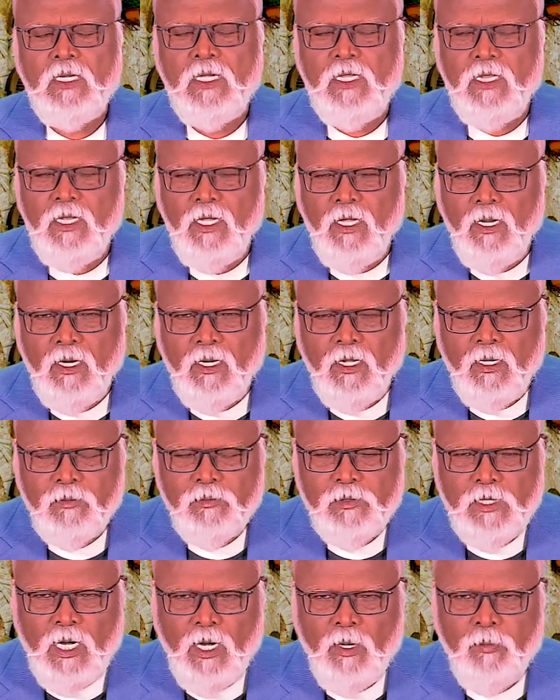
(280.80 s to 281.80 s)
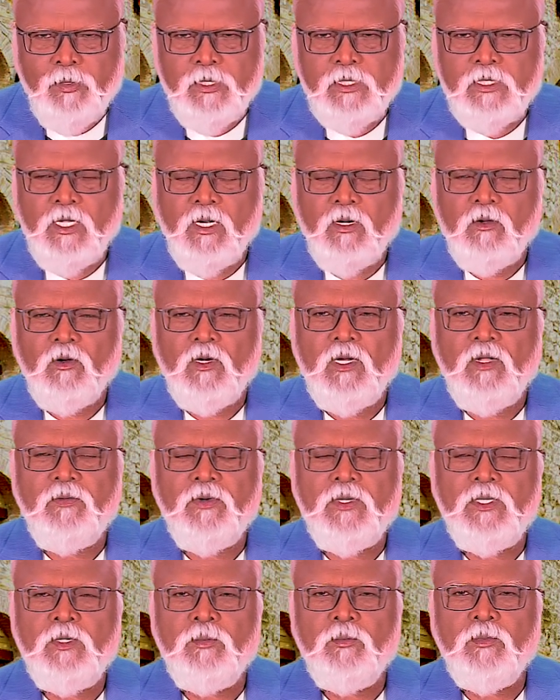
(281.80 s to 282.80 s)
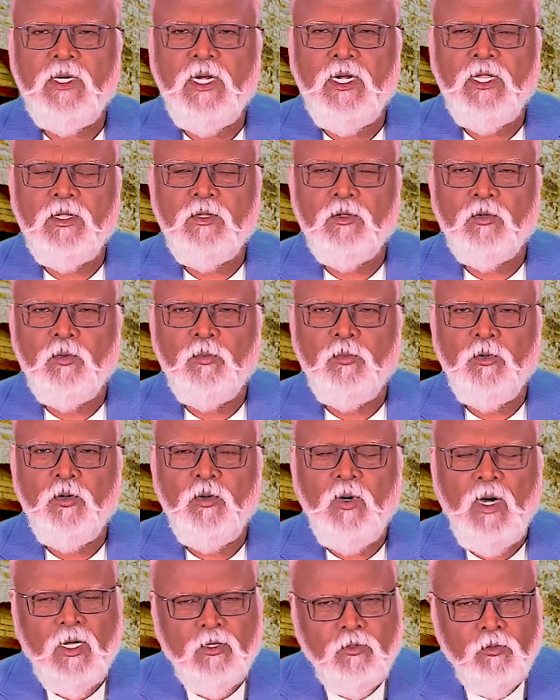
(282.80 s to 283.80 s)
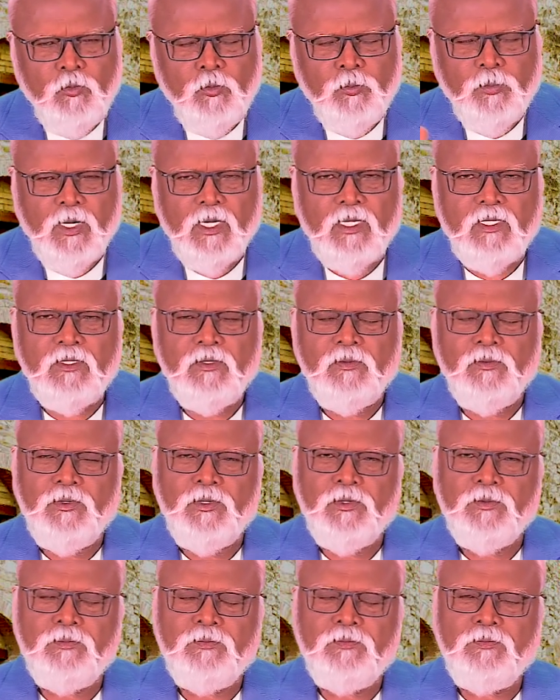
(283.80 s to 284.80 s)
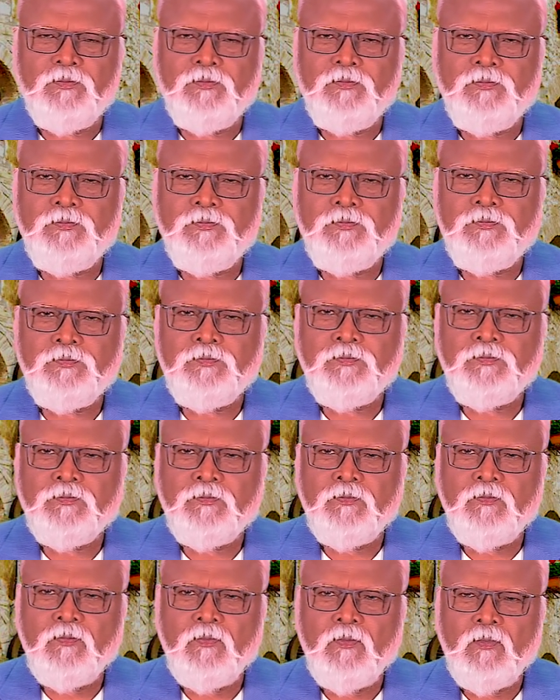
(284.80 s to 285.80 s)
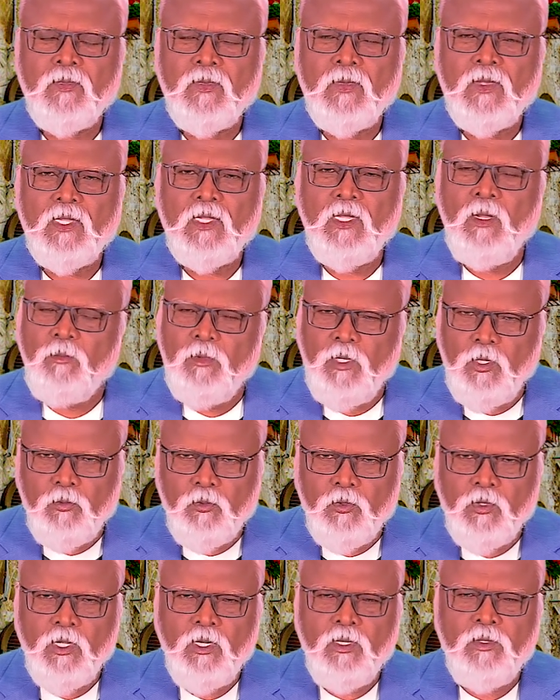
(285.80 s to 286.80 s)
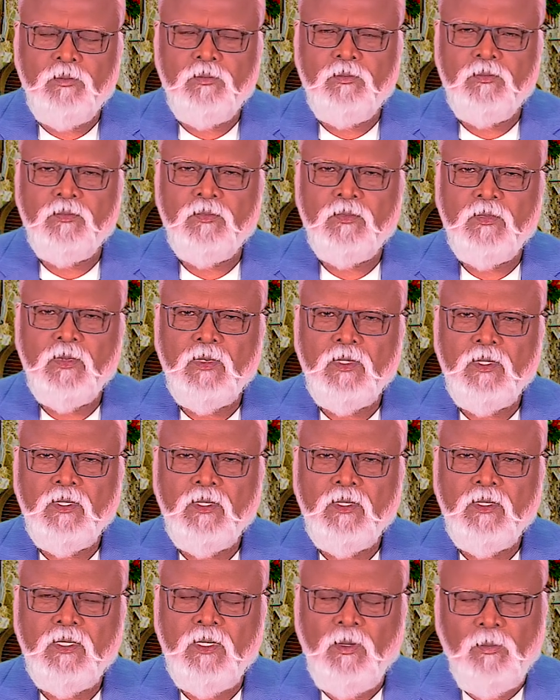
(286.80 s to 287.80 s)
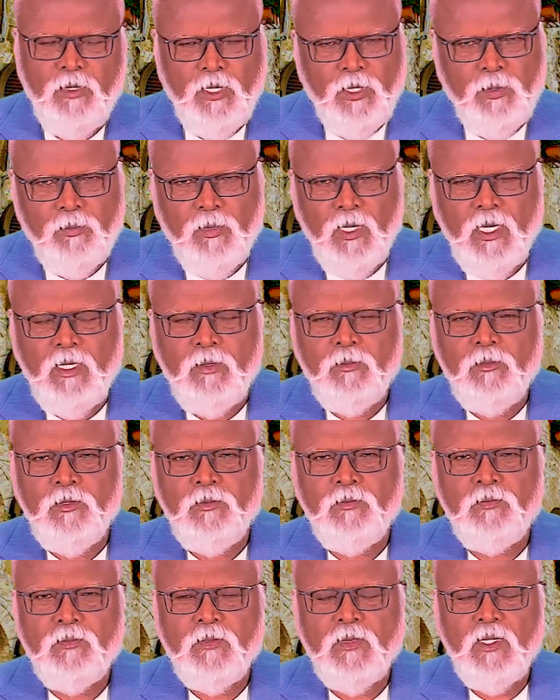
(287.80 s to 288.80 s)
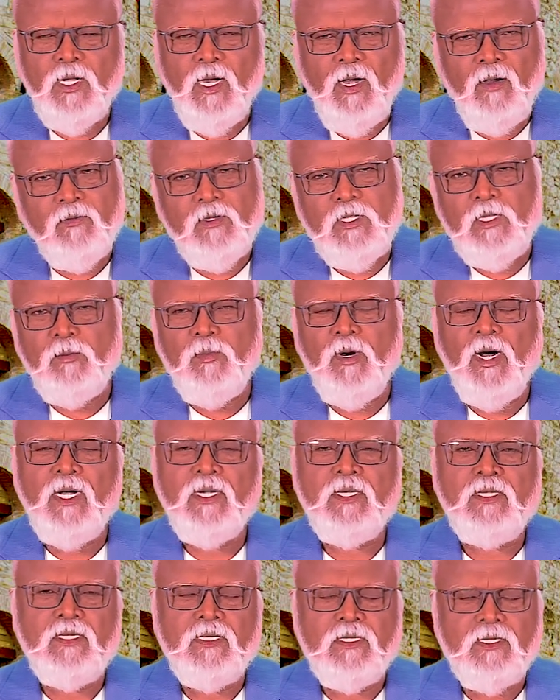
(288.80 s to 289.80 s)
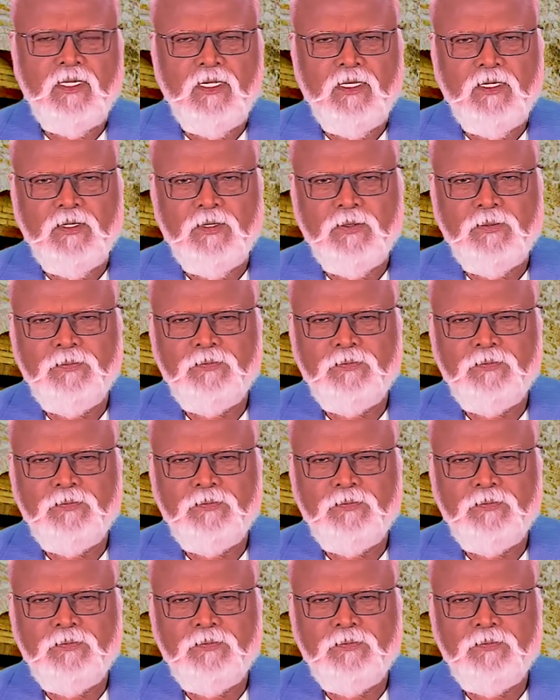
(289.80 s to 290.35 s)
இதையெல்லாம் ஞாபகத்தில் கொள்ள வேண்டும் நினைக்கிறோமோ அதுவும் மறந்துவிடும் நம்முடைய உடலும் நம்முடைய மனமும் அவ்விதமாக இருக்கிறது